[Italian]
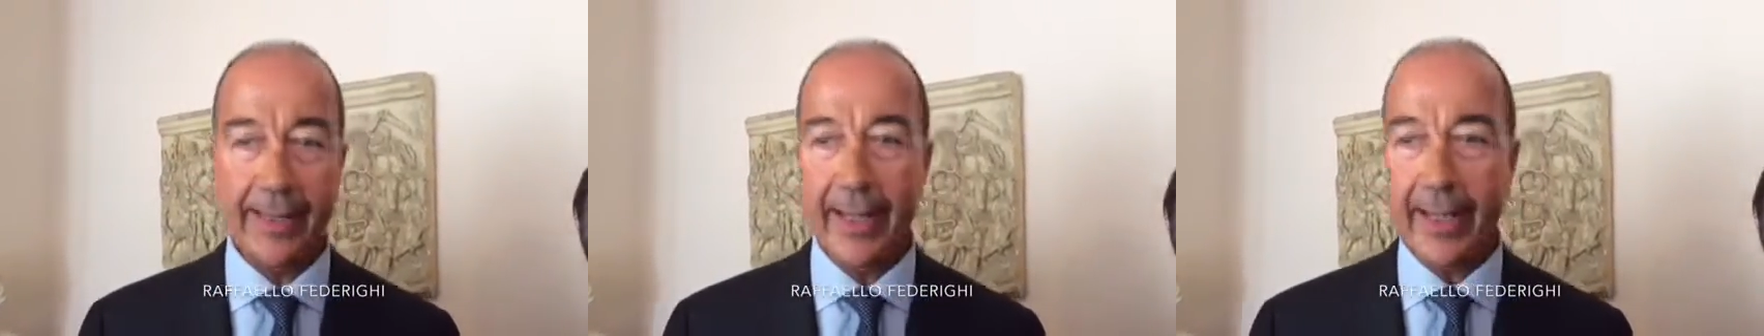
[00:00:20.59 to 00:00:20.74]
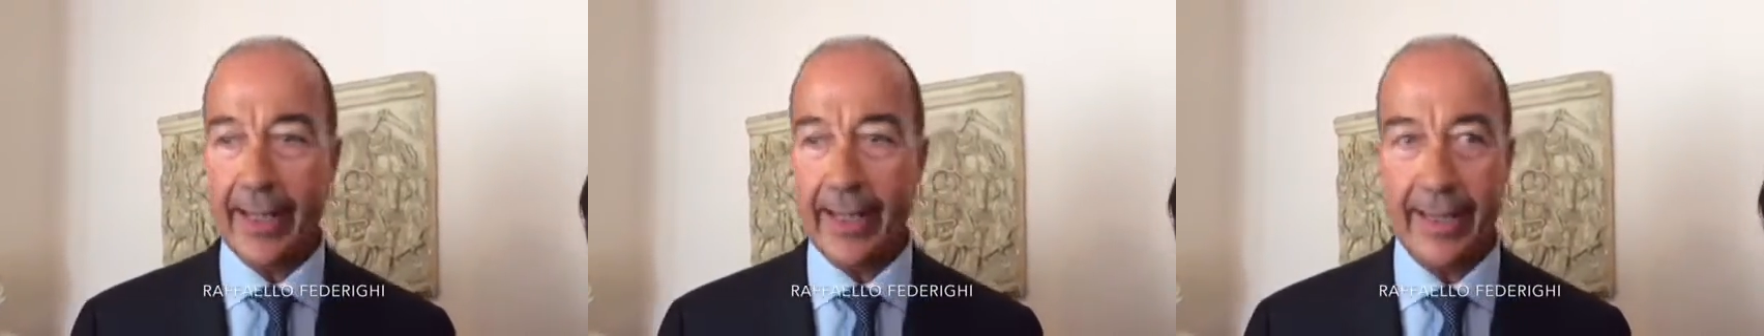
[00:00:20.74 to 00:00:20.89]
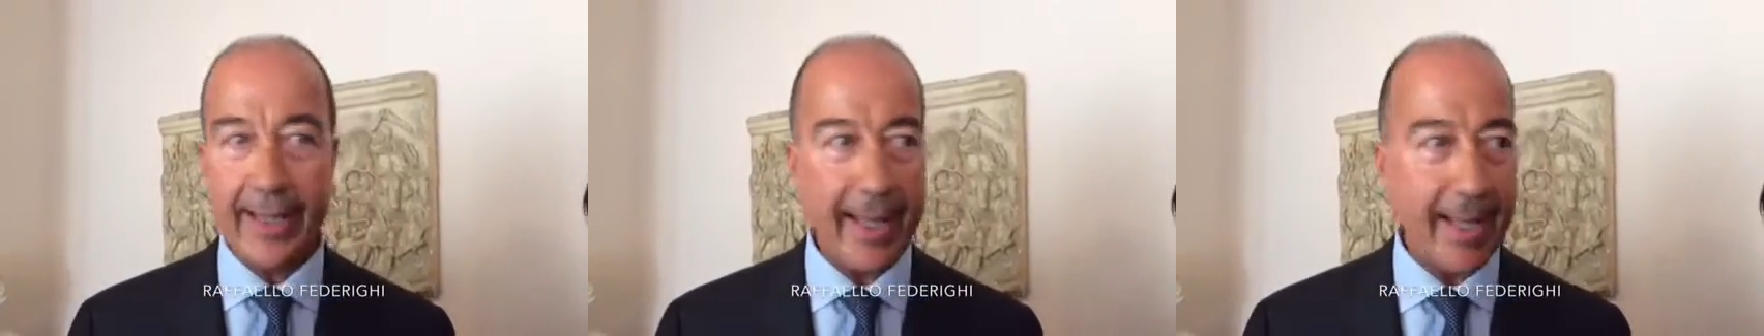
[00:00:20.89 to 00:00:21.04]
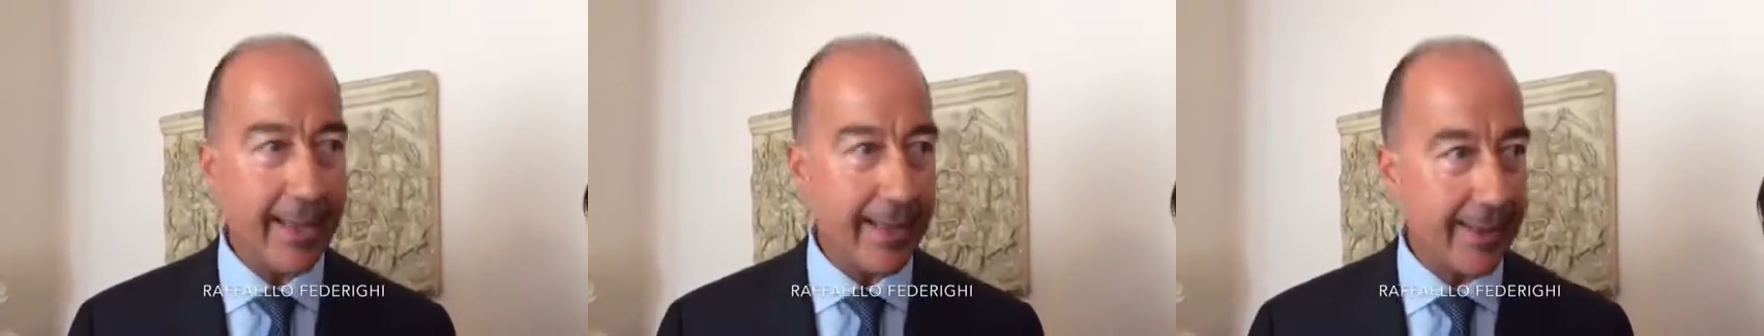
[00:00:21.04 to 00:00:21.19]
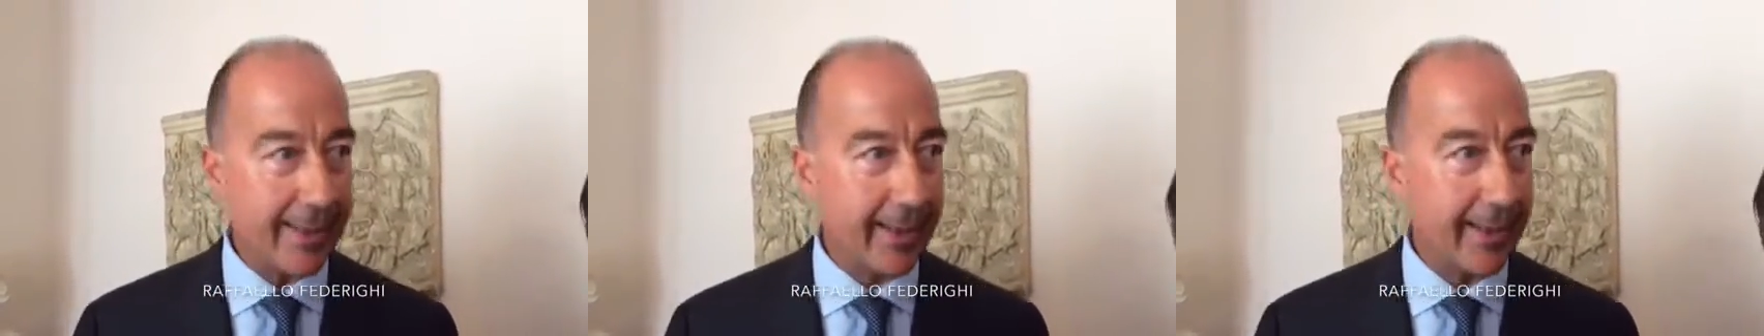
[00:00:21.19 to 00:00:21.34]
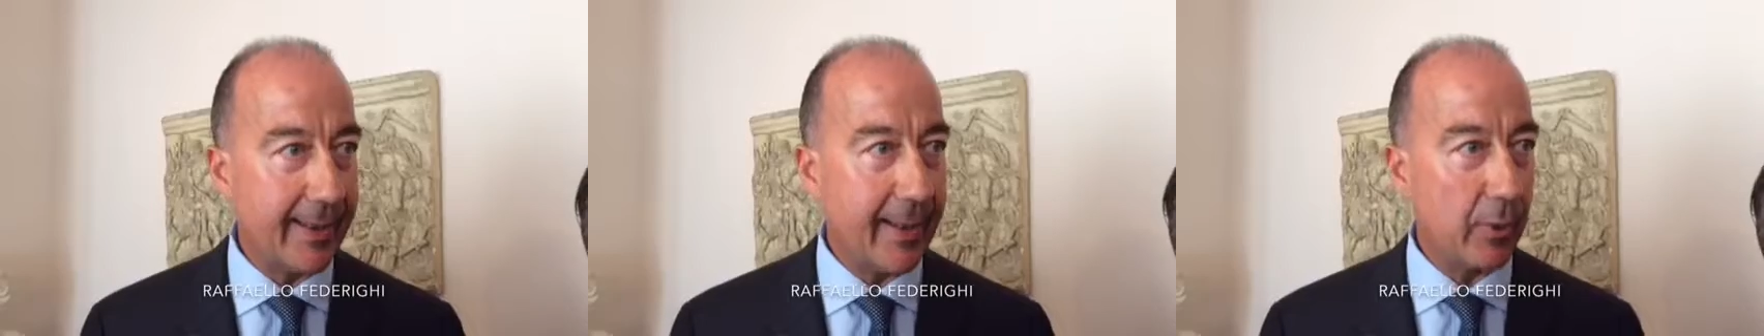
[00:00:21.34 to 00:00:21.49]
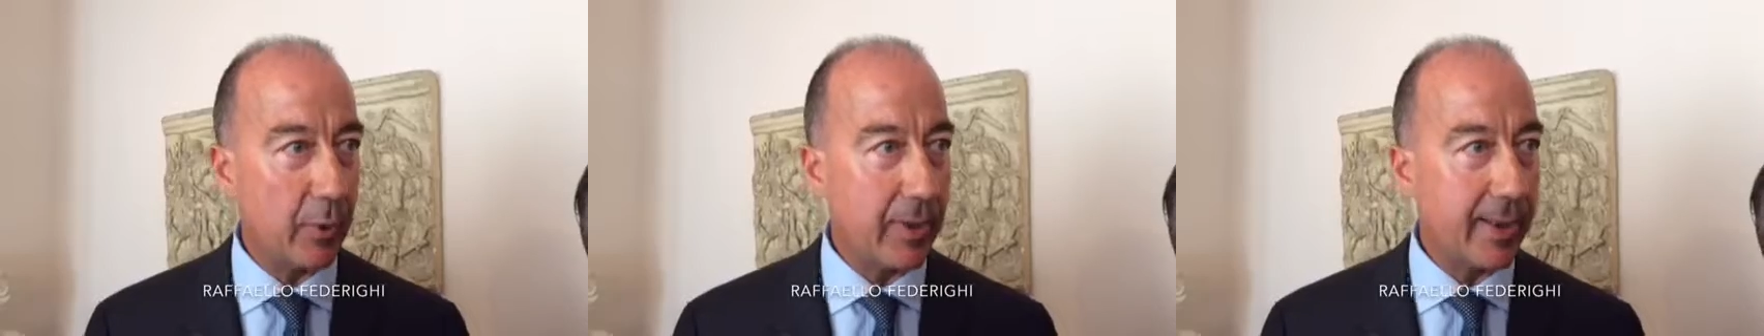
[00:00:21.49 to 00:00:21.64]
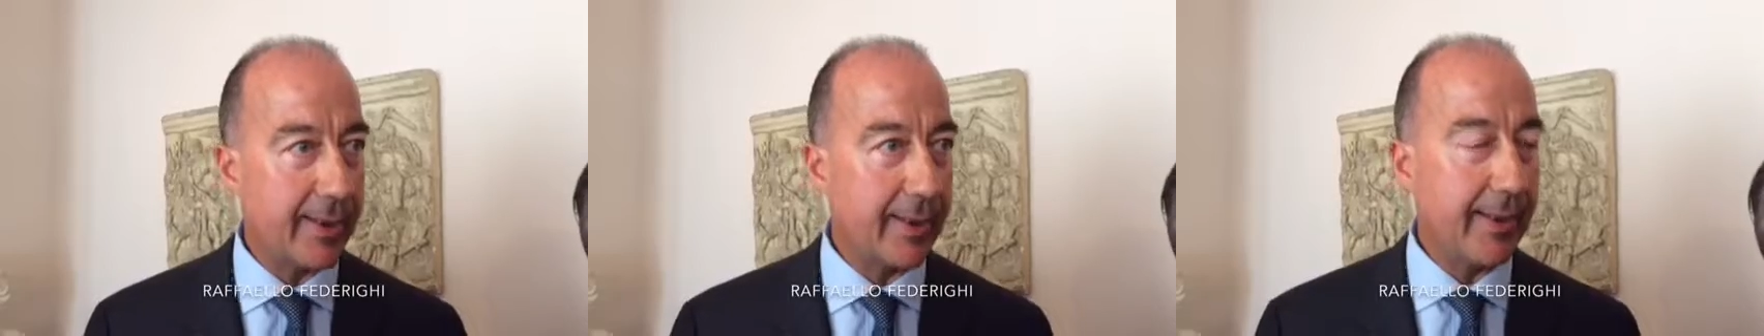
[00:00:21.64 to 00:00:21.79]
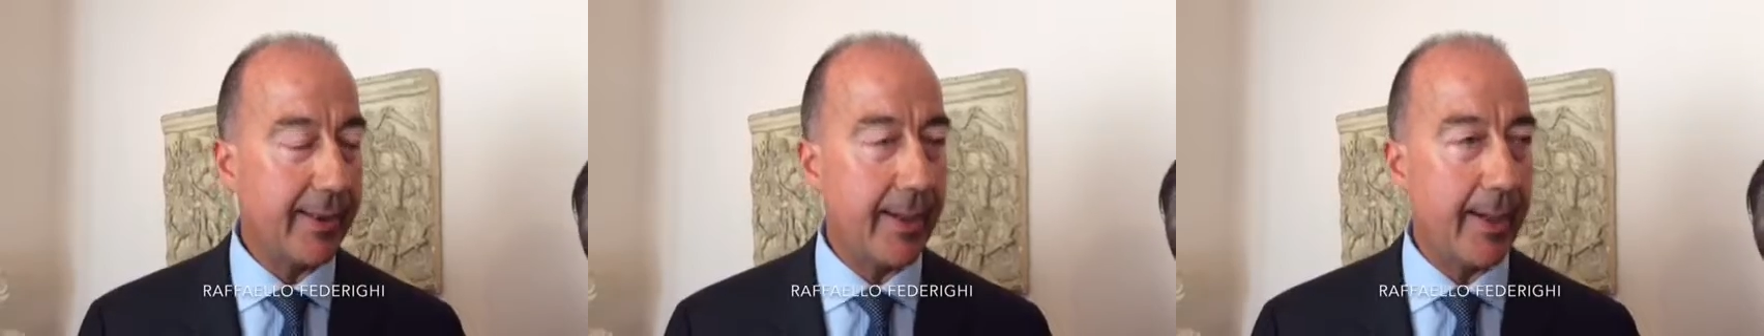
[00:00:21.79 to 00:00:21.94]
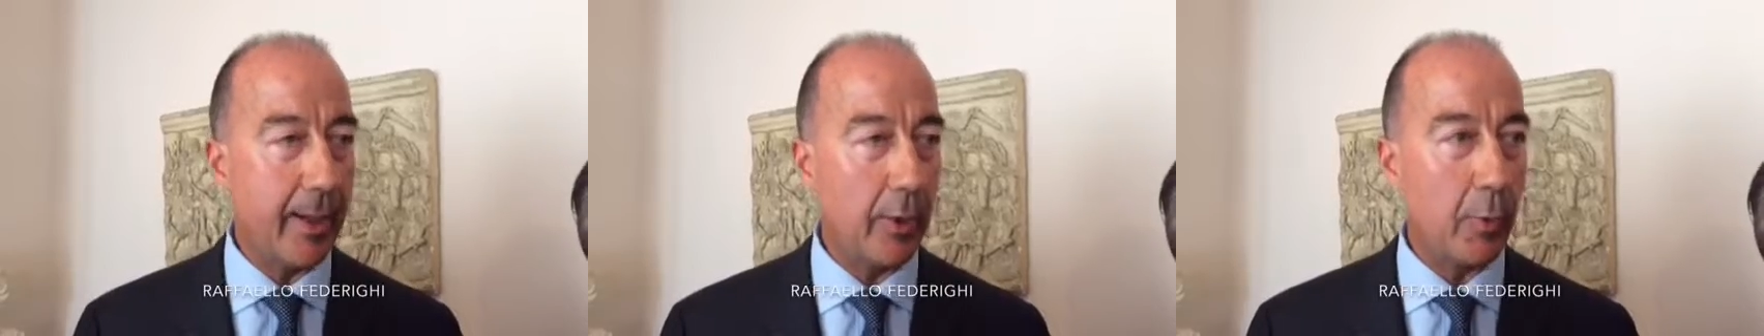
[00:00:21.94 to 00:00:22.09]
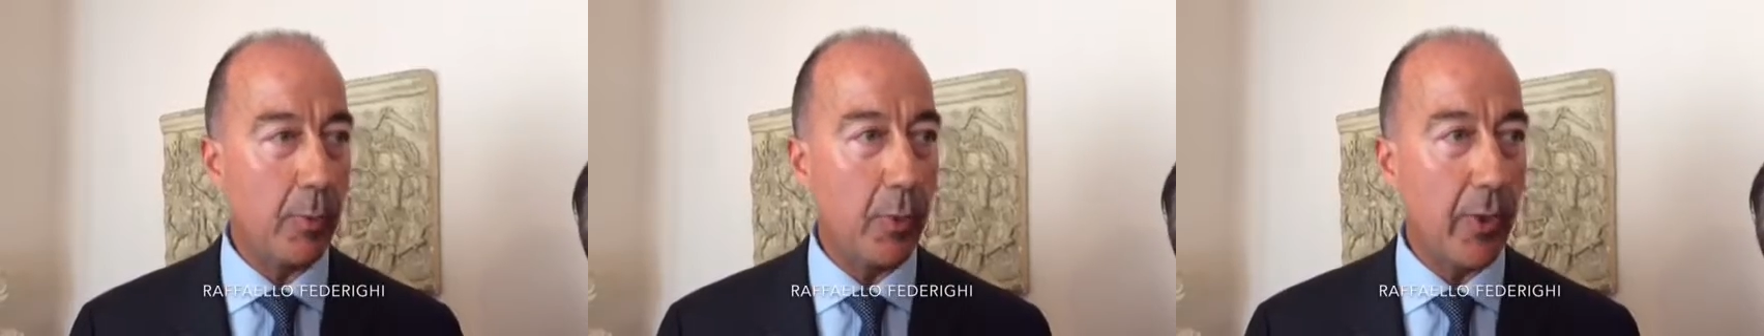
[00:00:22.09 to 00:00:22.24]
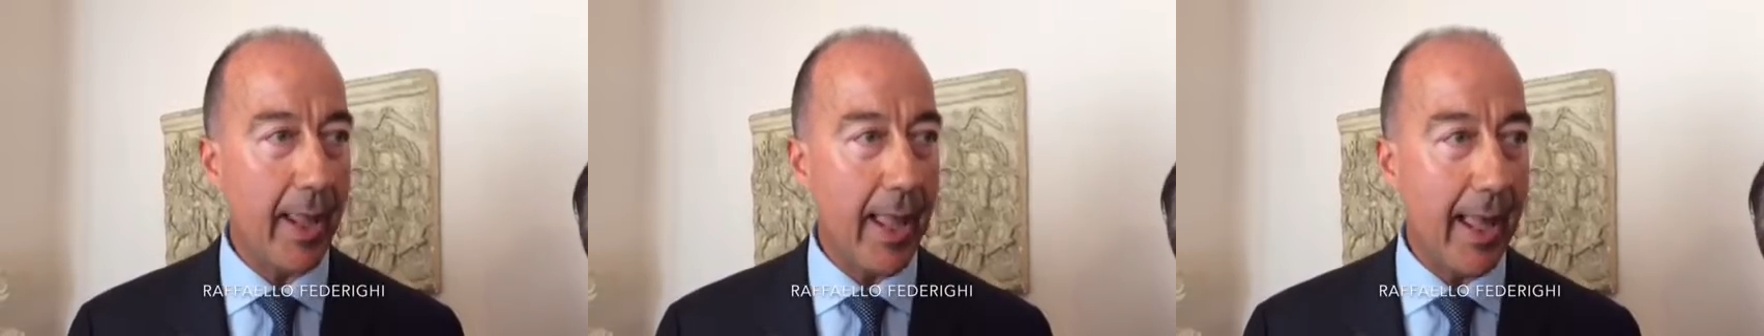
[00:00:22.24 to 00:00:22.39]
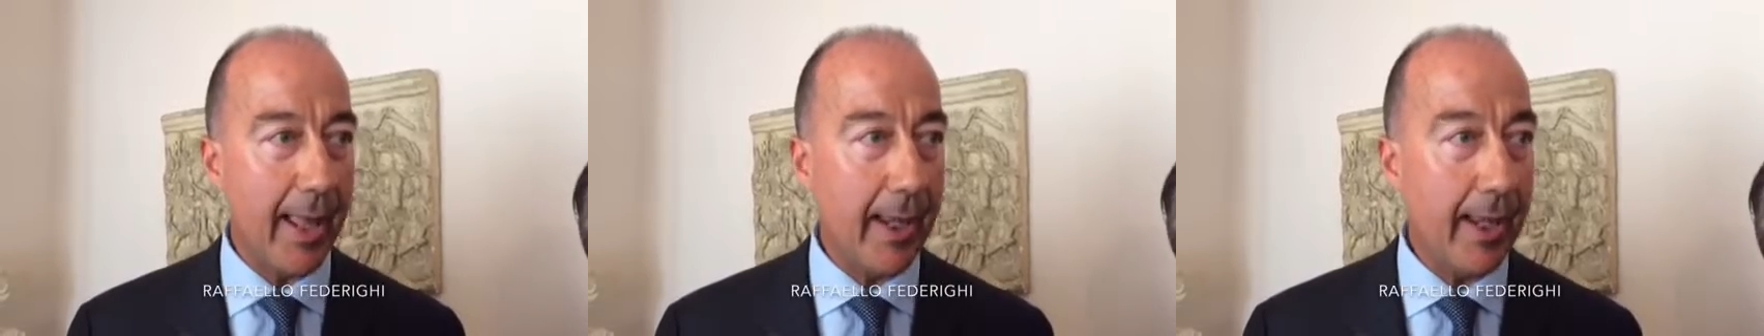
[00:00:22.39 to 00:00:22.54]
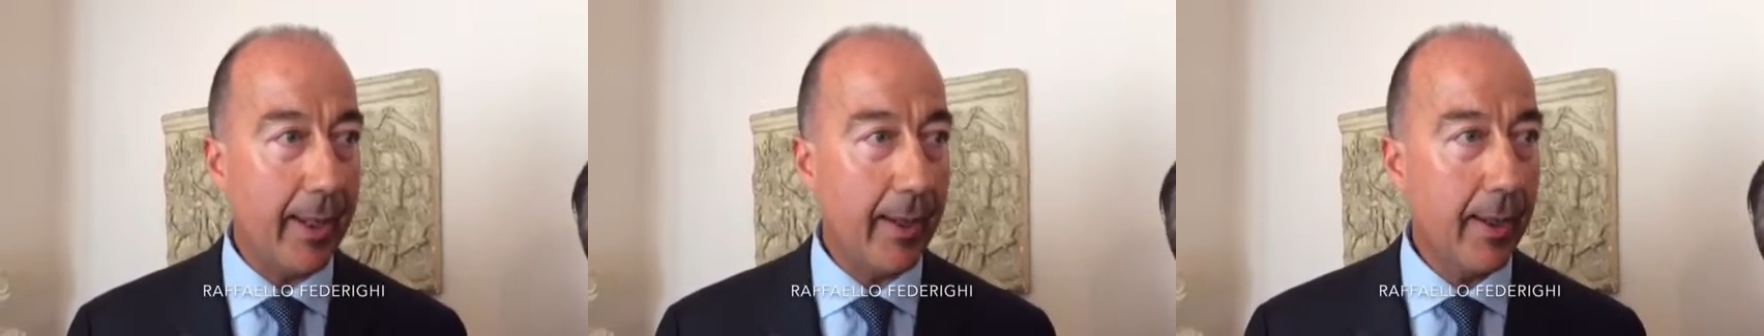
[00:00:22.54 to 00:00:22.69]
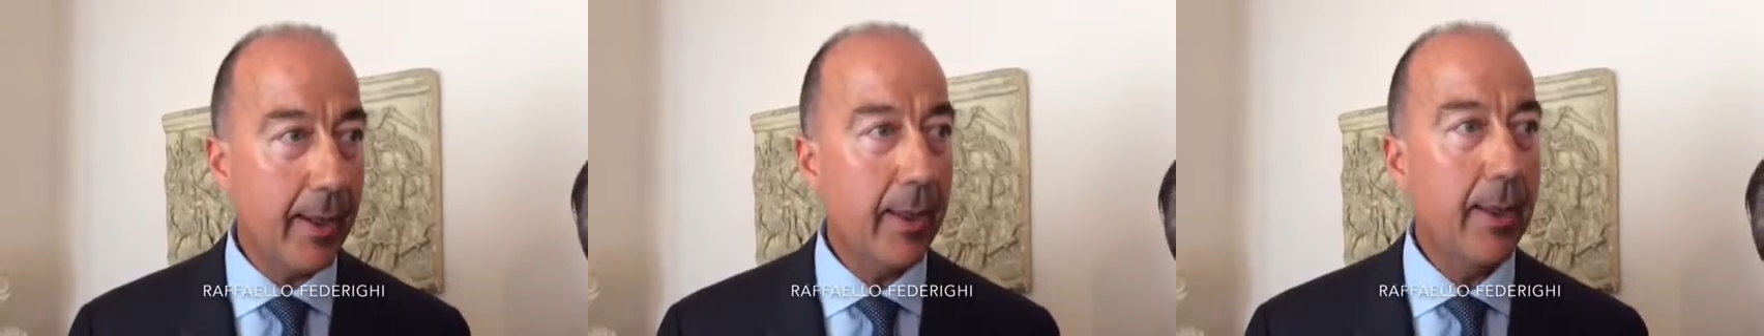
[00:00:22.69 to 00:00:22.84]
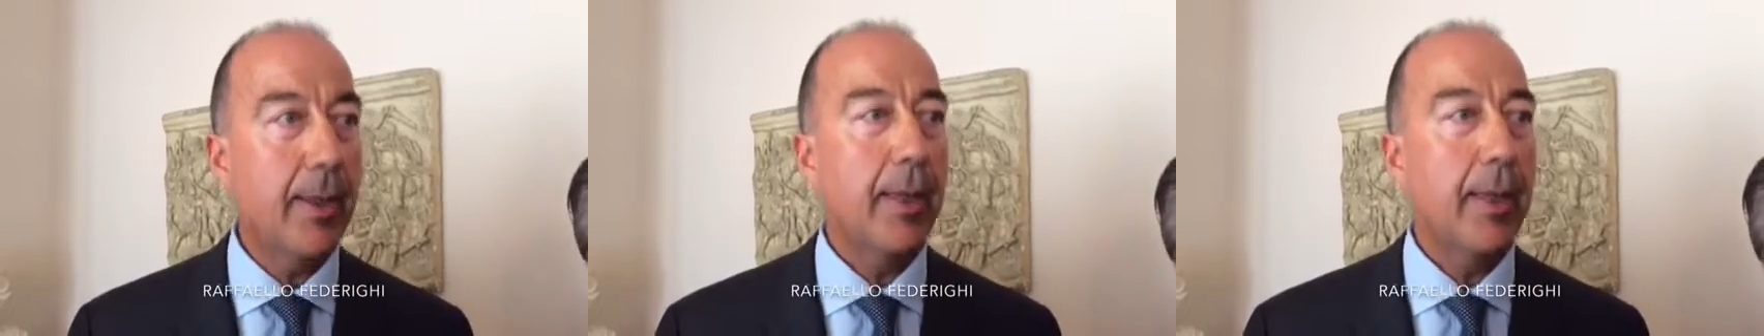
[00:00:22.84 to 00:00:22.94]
decadenza da consigliere comunale,